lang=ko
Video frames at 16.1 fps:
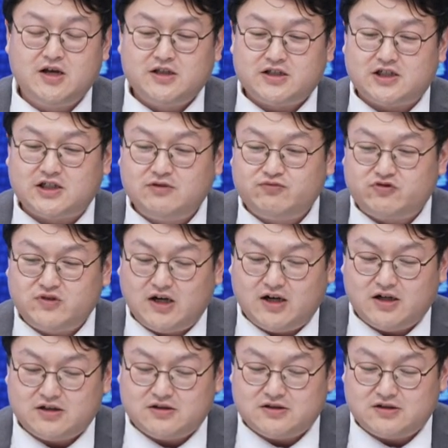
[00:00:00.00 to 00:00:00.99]
지금
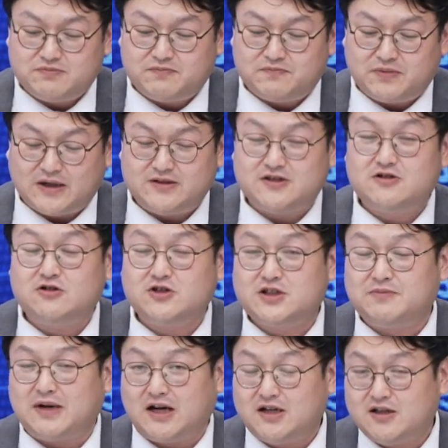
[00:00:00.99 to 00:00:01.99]
부각을 받는 것이
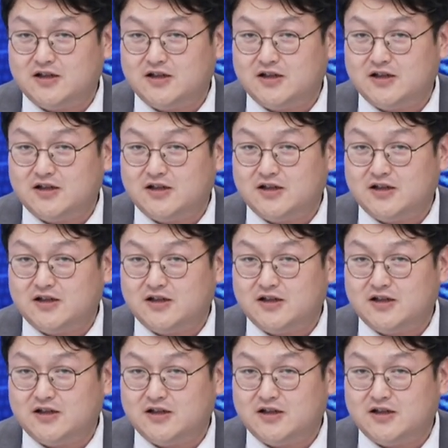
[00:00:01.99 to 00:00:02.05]
맞긴